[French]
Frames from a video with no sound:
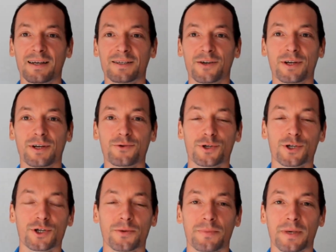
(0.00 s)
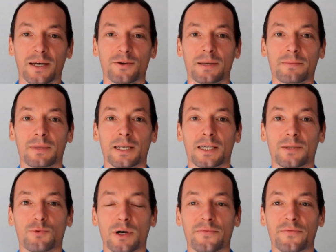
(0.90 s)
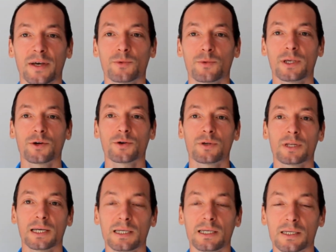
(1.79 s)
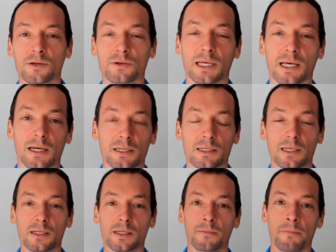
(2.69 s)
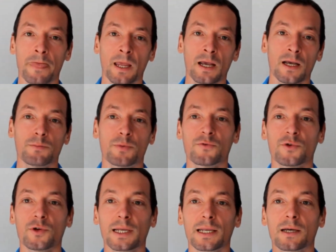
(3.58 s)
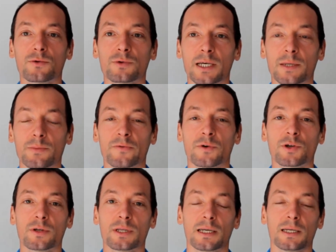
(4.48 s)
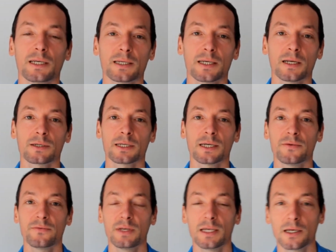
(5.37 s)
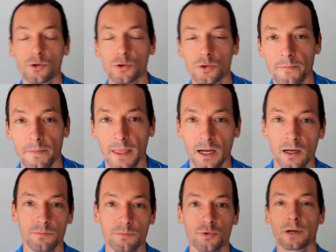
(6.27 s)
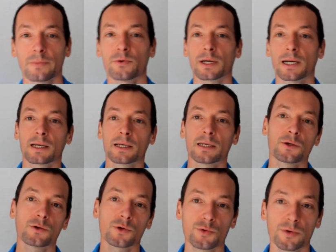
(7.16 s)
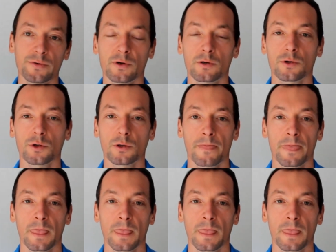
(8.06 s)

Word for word: Salut à tous, Jean-Pierre de teamtennis.fr, moniteur de tennis ancien 1 pour vous donner des conseils pour votre tennis et dans cette vidéo pour répondre à la question suivante